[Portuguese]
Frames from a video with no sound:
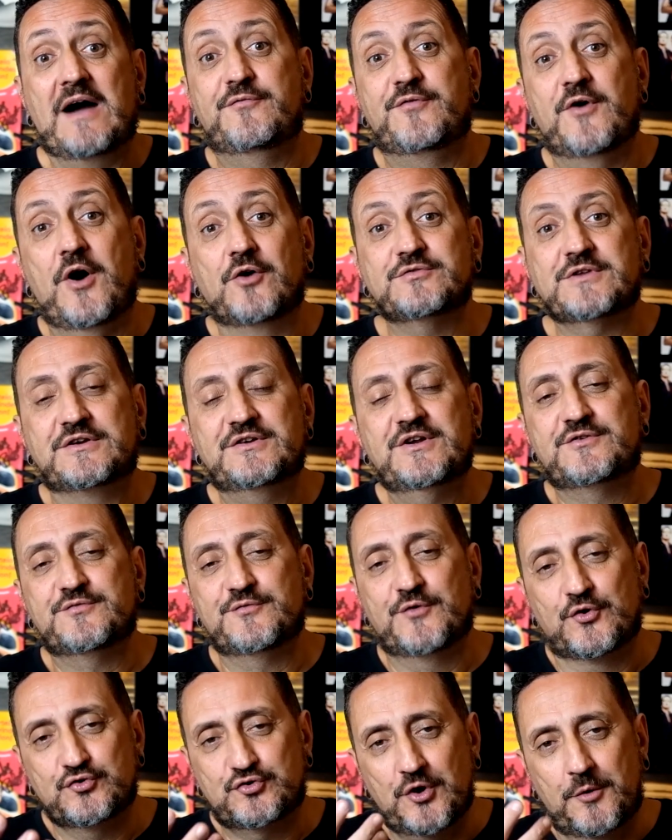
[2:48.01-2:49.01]
volta a gente
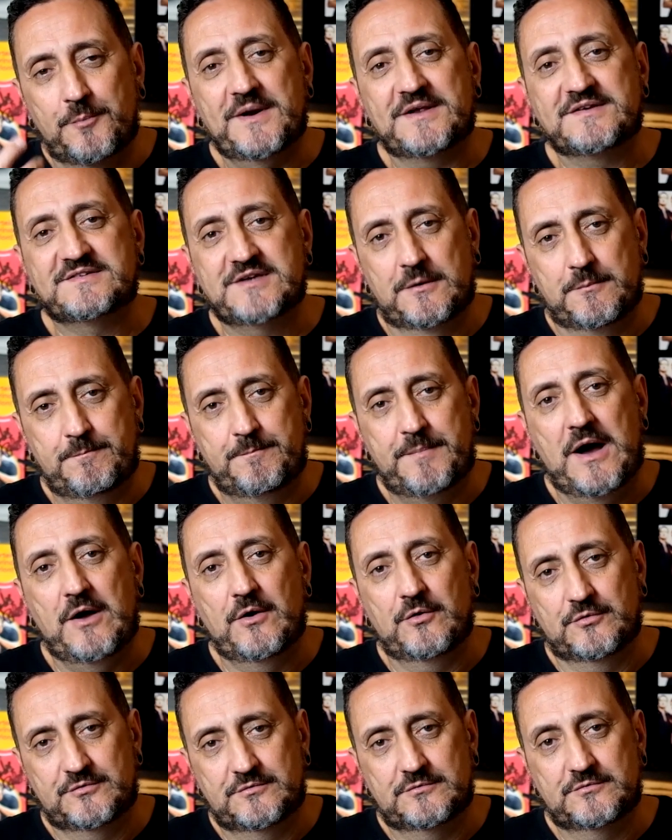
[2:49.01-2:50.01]
voltou para São
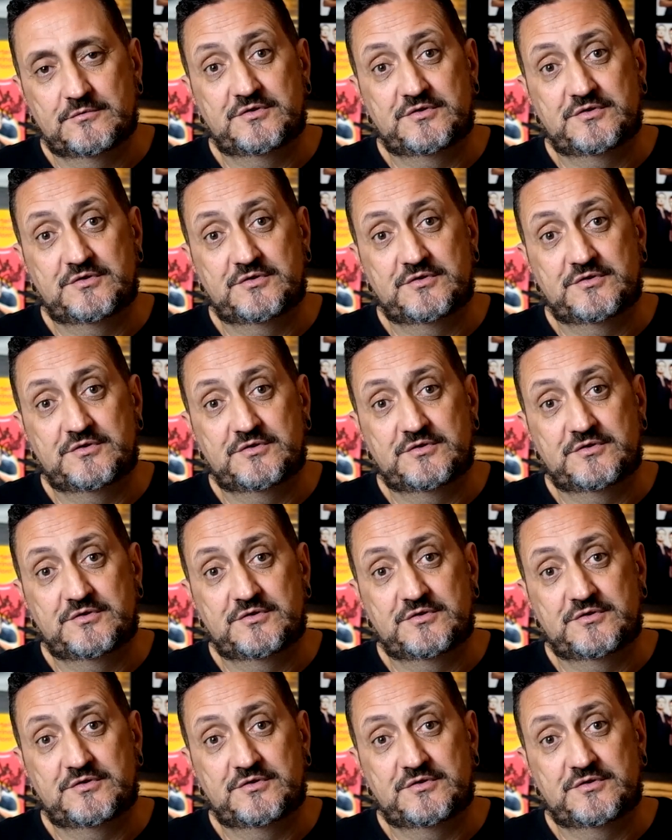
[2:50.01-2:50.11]
Paulo,